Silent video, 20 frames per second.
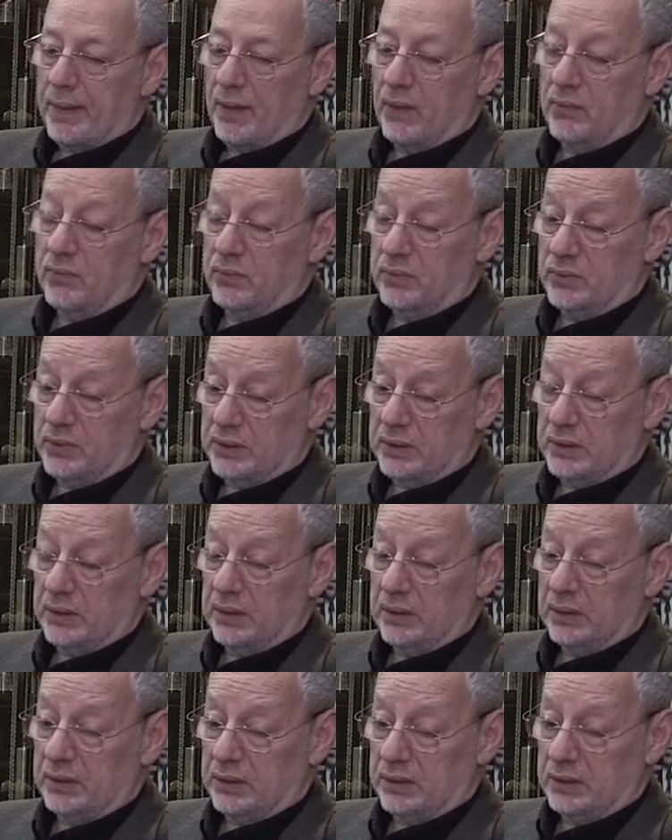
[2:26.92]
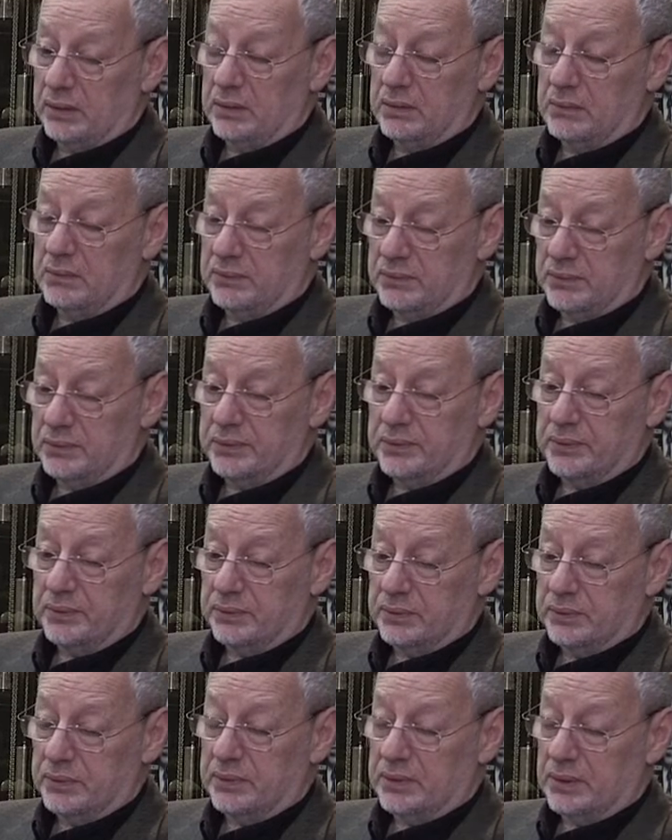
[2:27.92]
Вот я
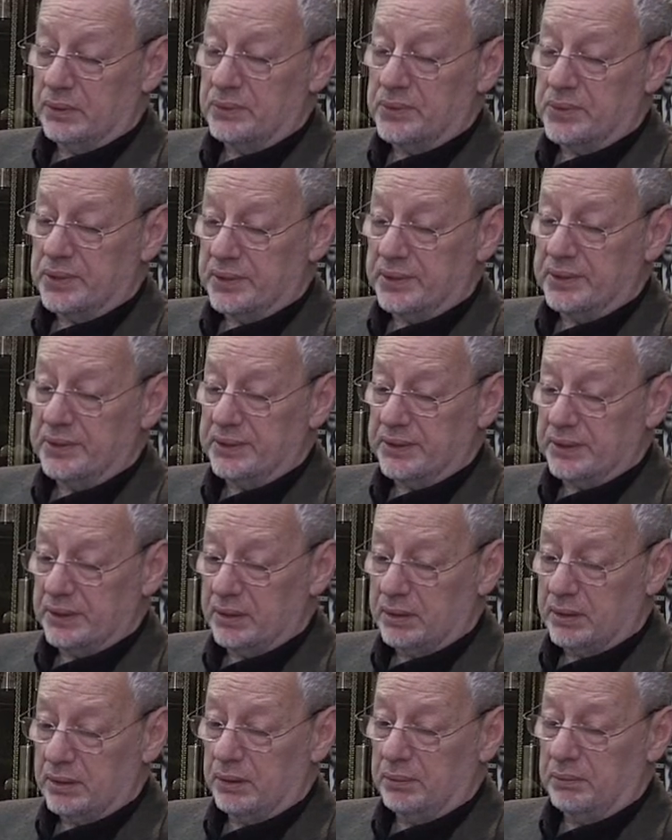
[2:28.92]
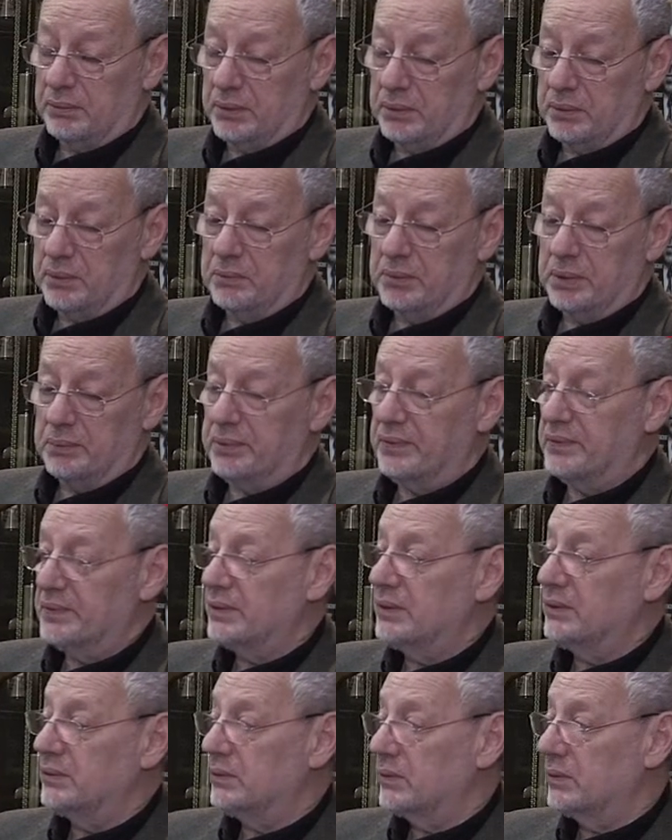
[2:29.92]
стал учить язык, и, и мне
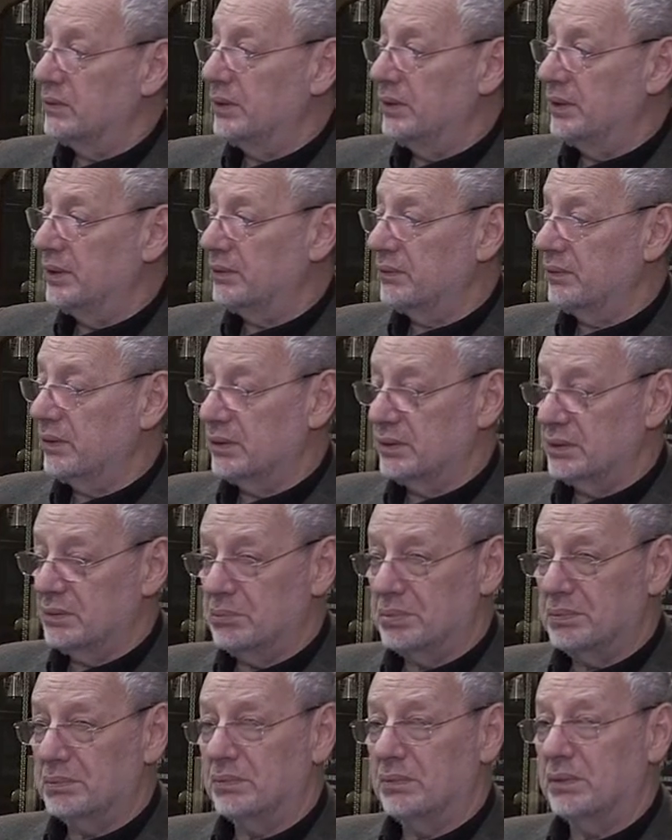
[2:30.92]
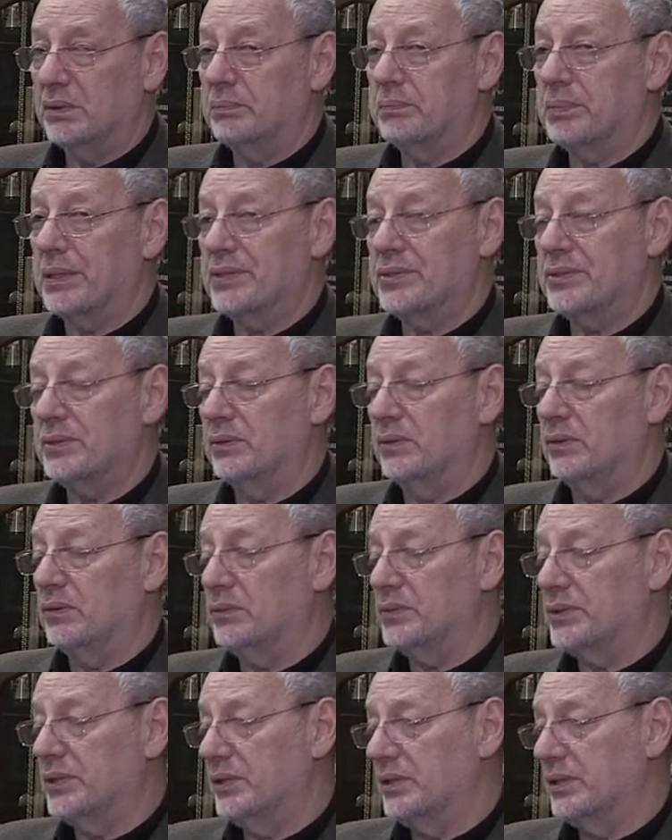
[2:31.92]
привезли эту книжку, я прочел ее
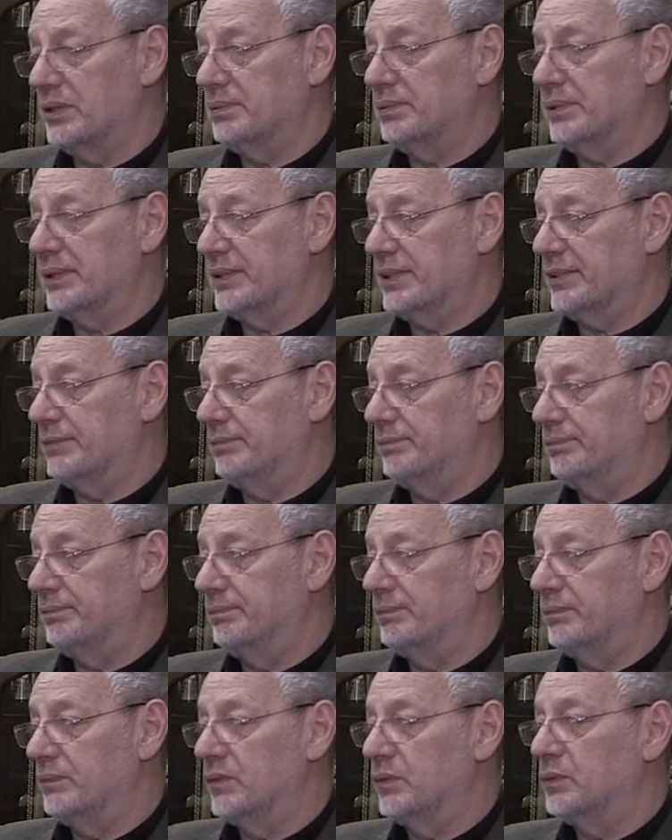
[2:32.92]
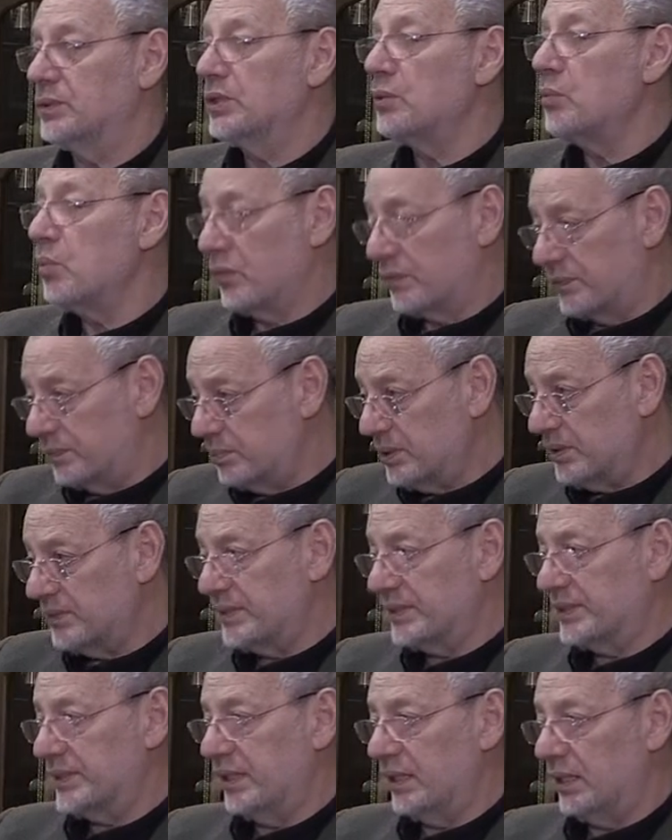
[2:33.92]
уже на испанском уже был в
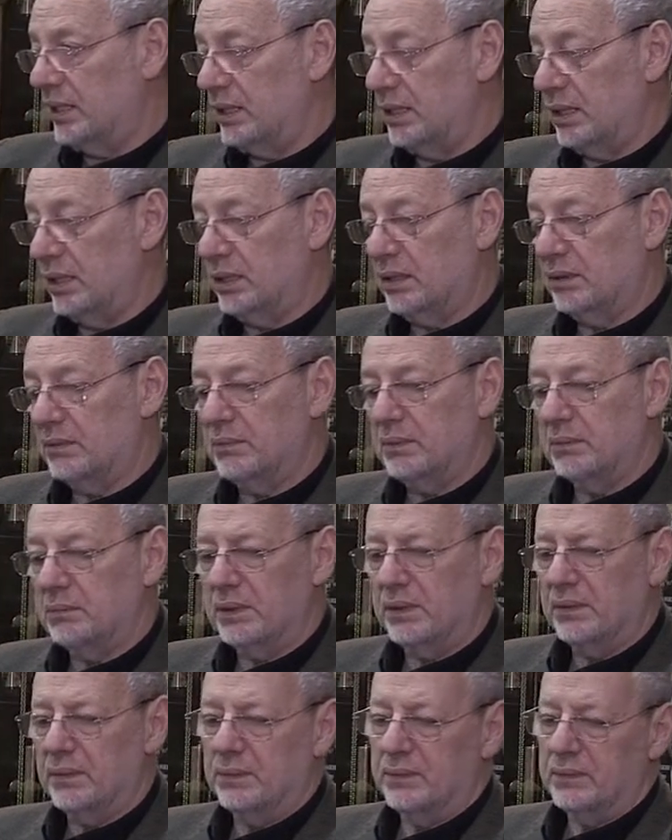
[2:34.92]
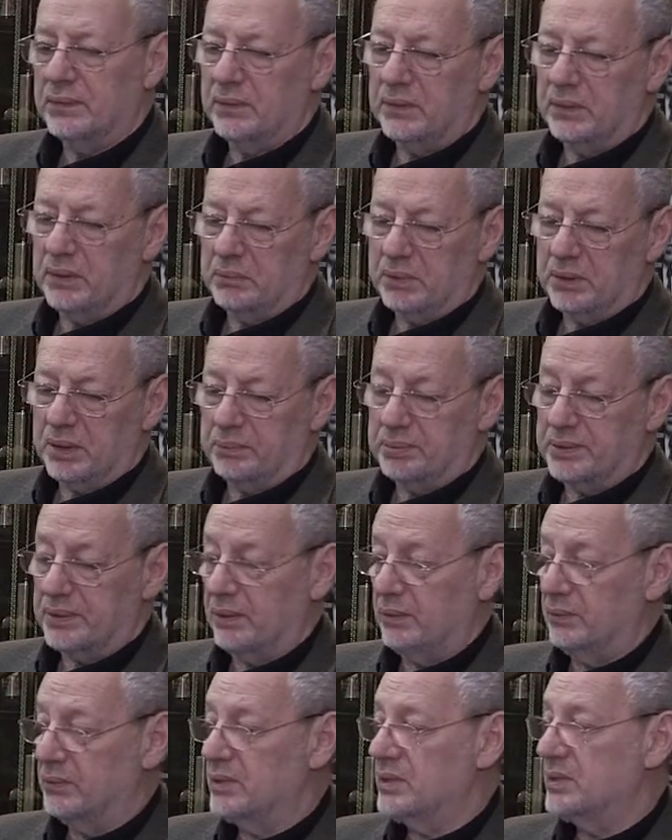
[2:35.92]
состоянии к тому моменту. Я был
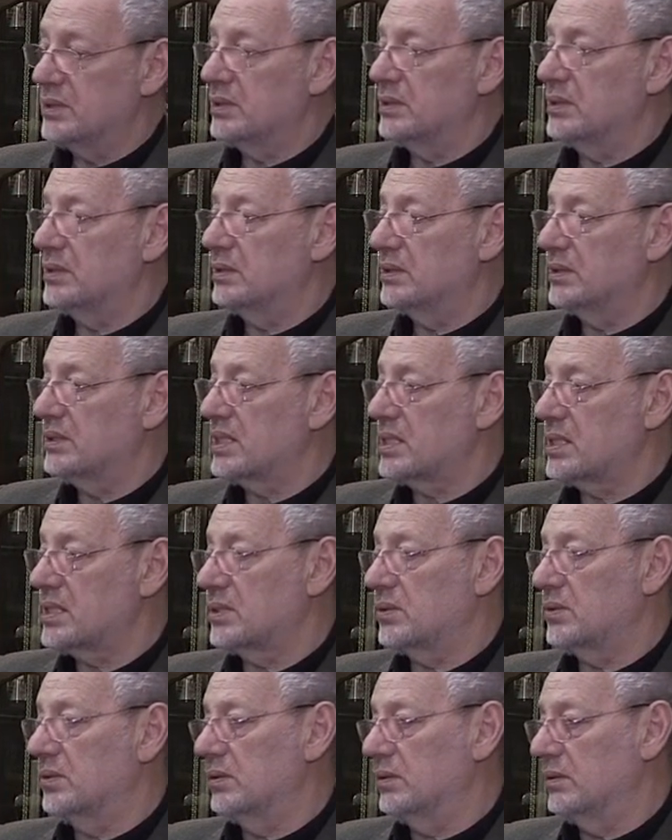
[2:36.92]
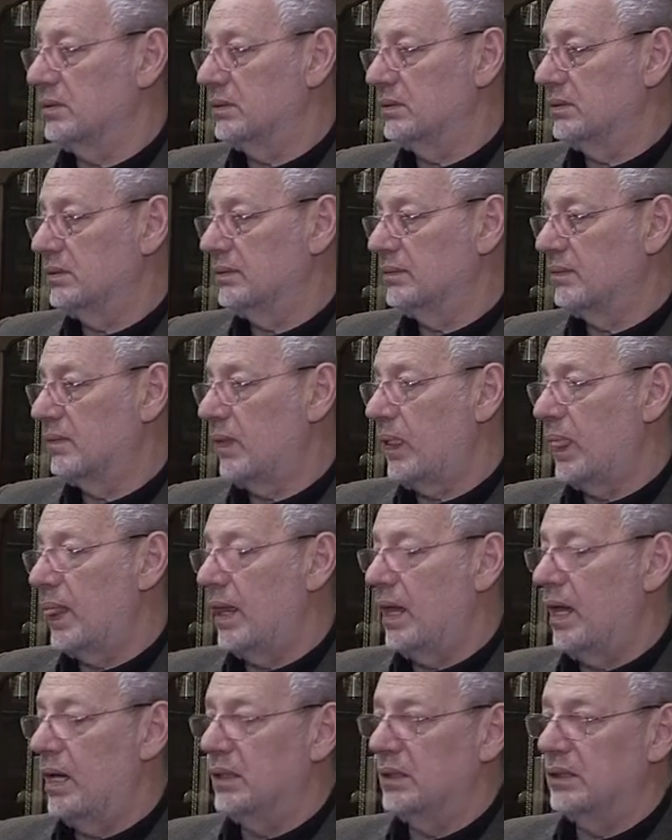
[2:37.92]
абсолютно сражен.
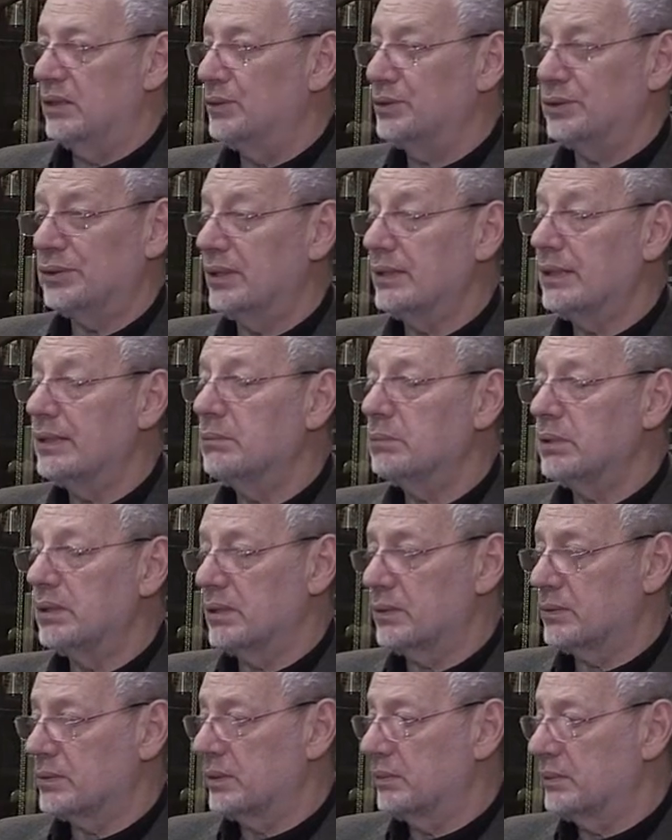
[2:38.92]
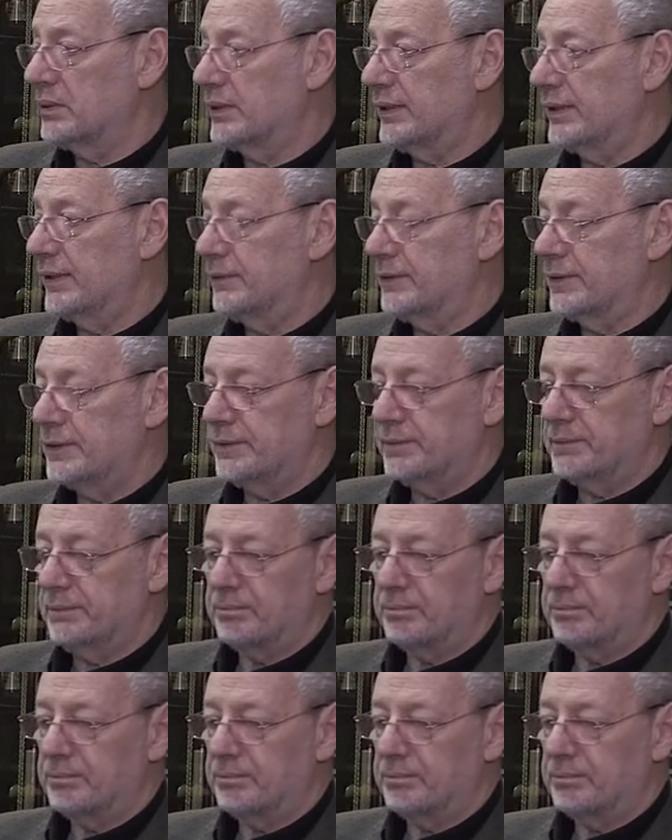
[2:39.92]
Ее еще тогда не было на русском языке у нас.